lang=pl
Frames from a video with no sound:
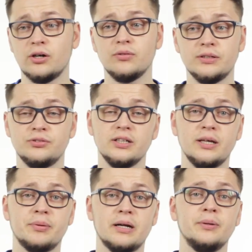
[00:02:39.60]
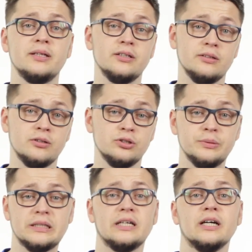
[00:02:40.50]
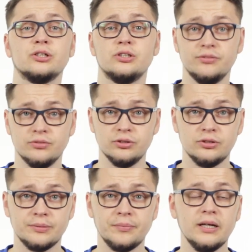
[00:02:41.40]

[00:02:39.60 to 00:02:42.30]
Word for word: zachować wszelkie parametry, choćby takie jak sztywność,